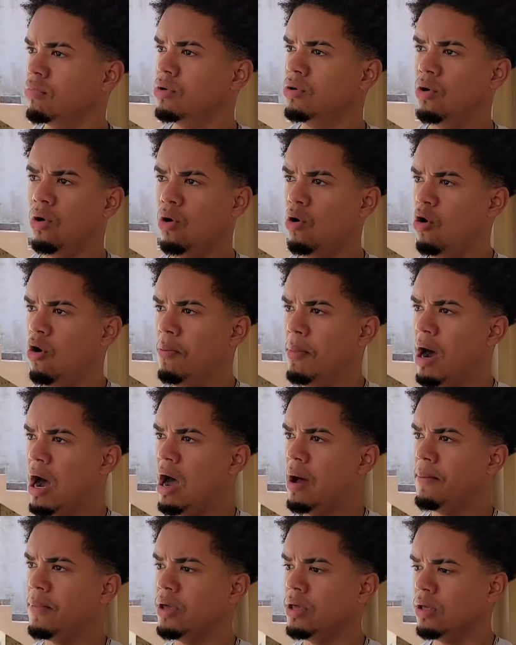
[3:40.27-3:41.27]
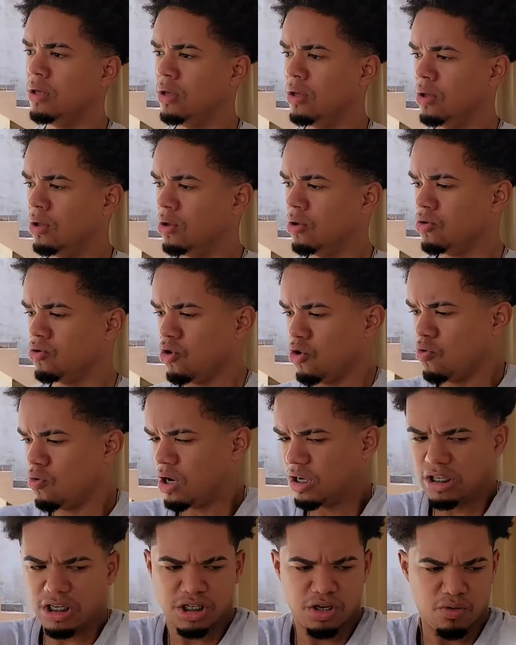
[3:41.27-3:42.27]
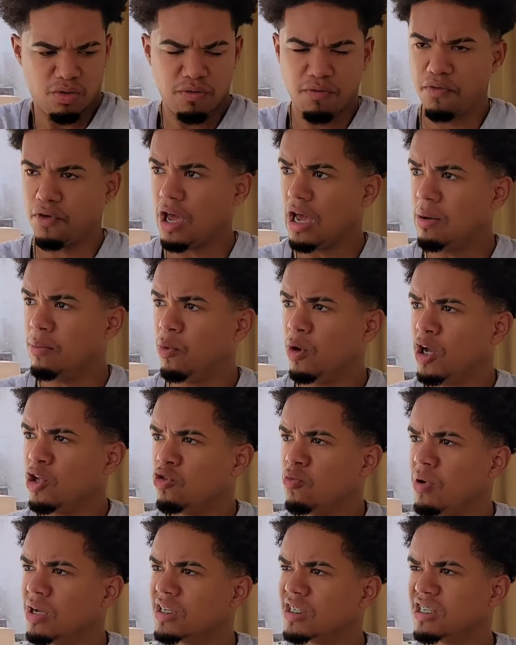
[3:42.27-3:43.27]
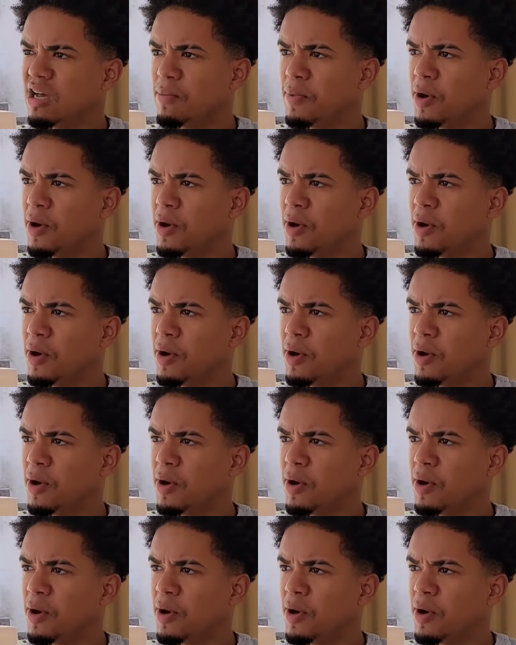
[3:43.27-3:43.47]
No, mami. Yo nunca te he sido infiel. ¿Por qué tú me haces